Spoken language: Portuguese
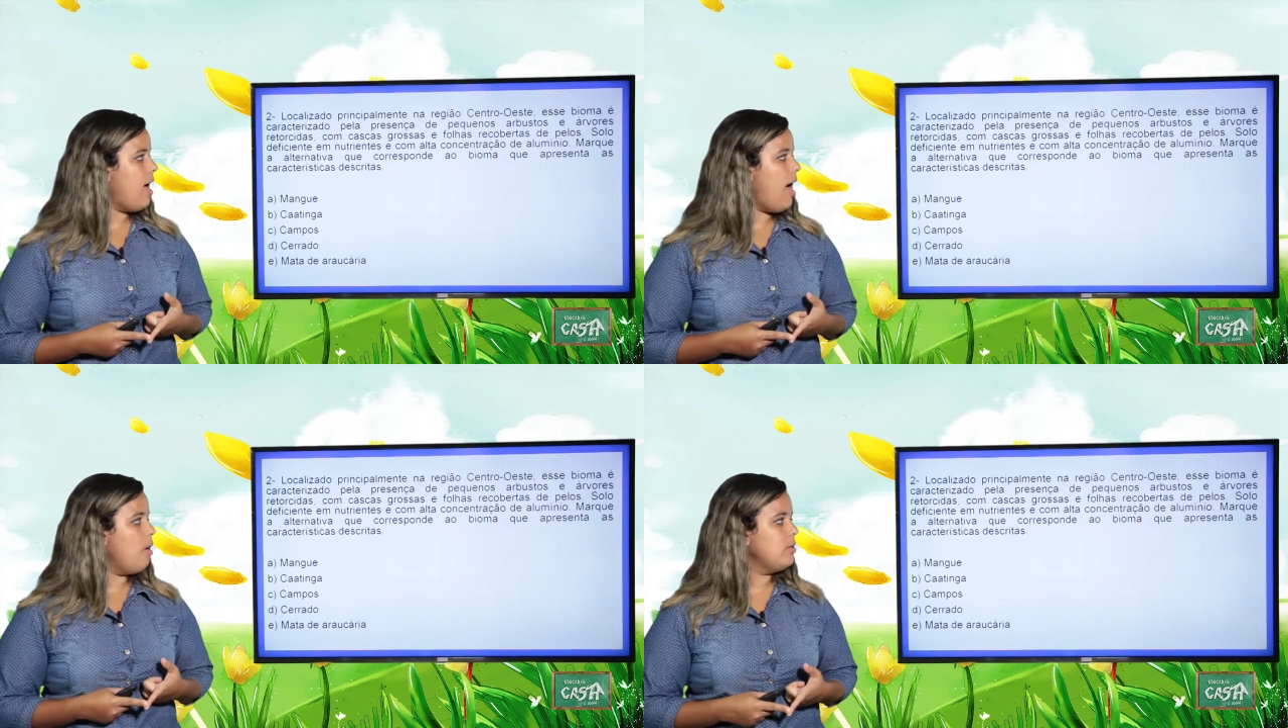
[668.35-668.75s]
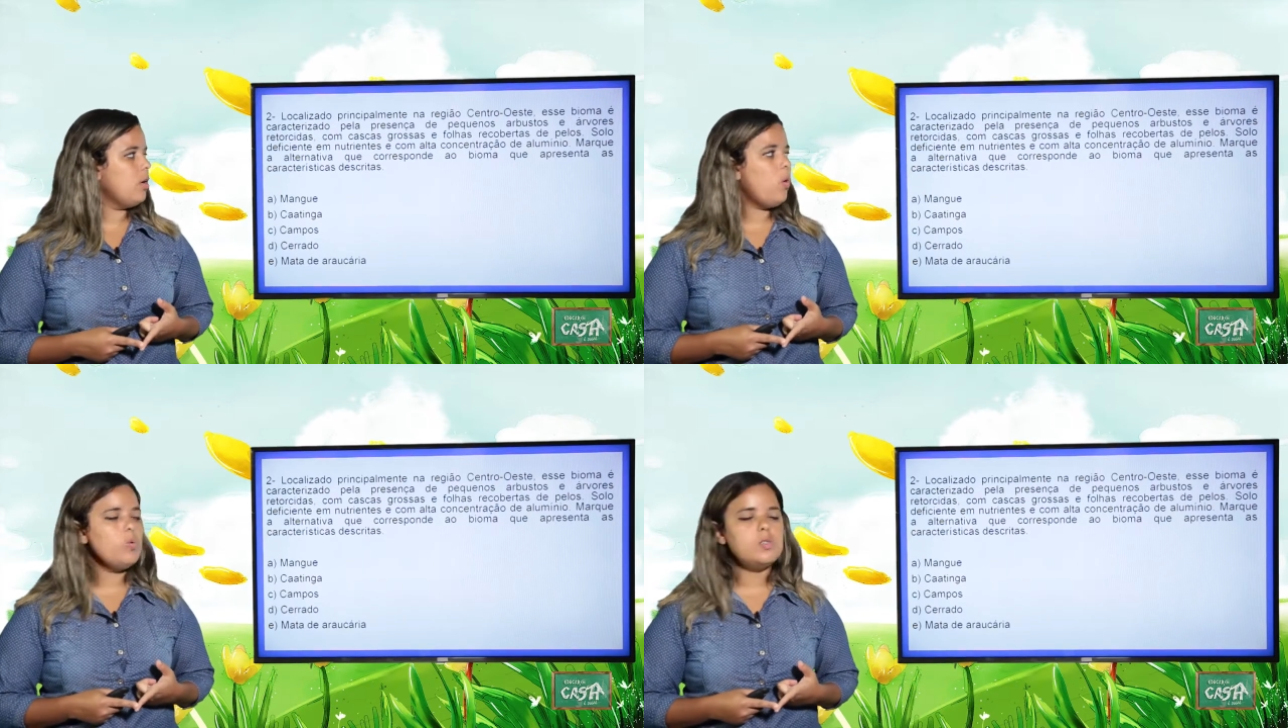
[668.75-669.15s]
alta
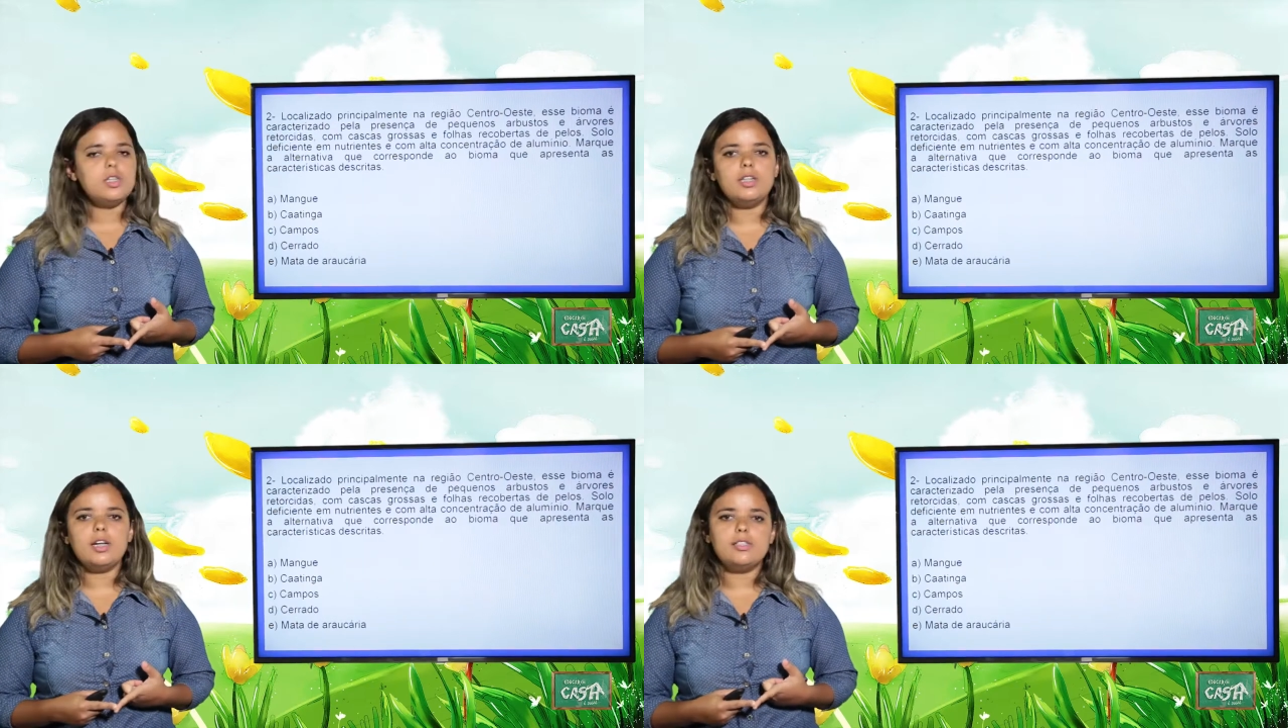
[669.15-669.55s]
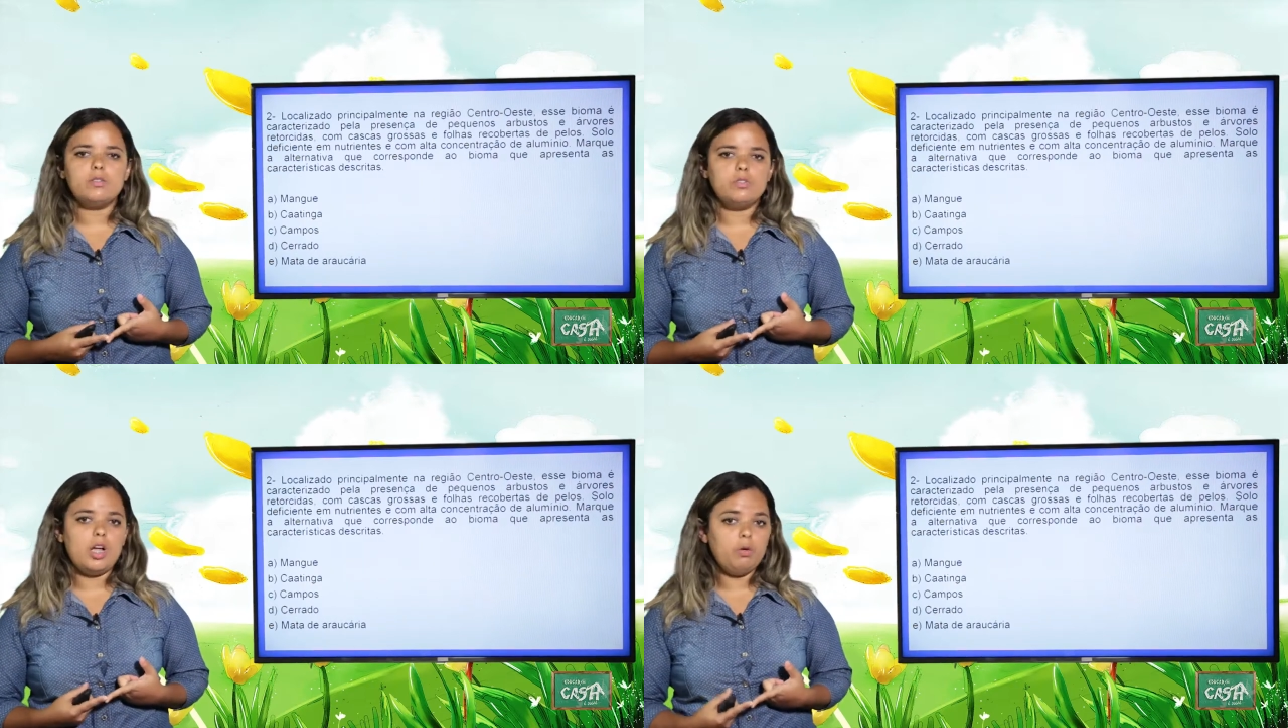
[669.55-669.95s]

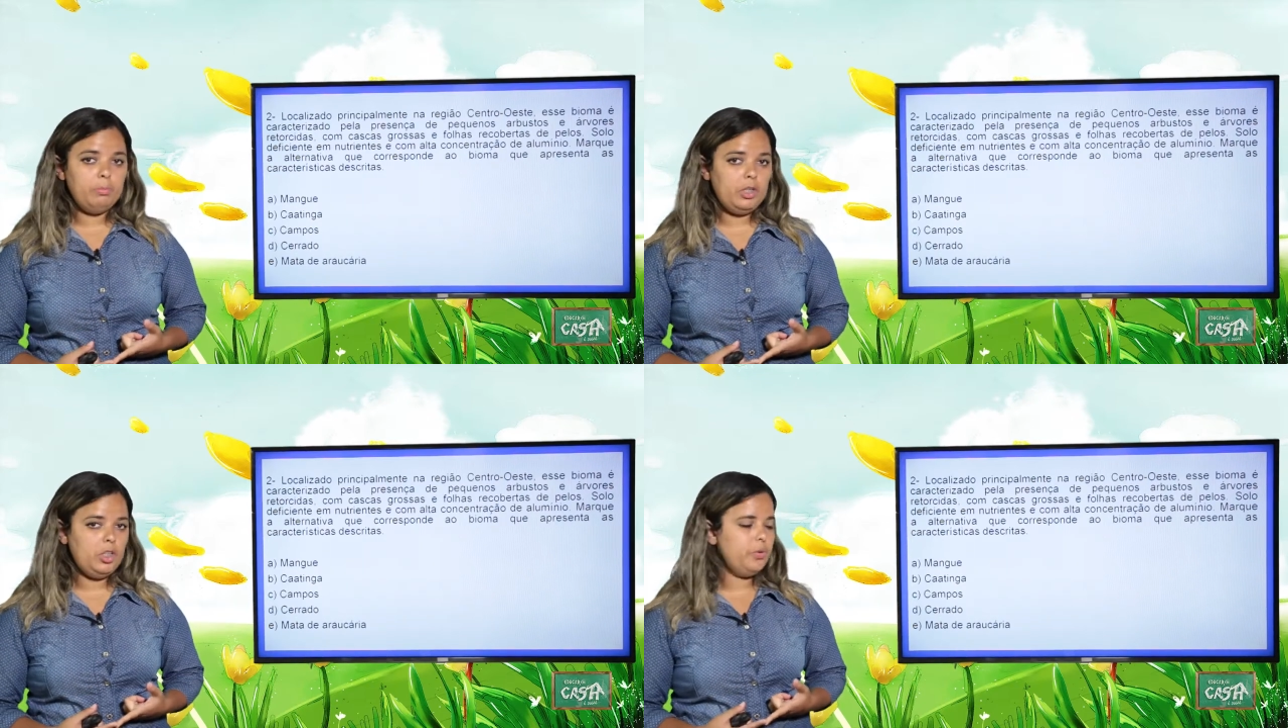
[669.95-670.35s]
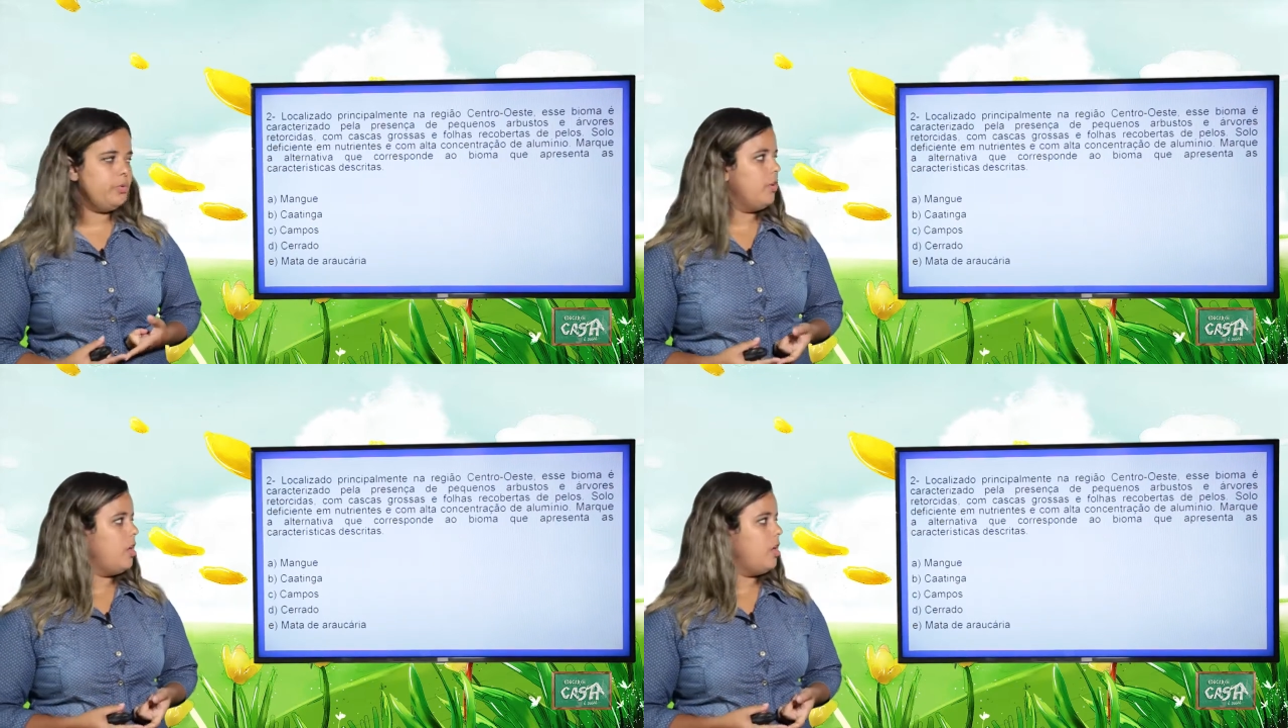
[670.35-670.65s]
concentração de alumínio.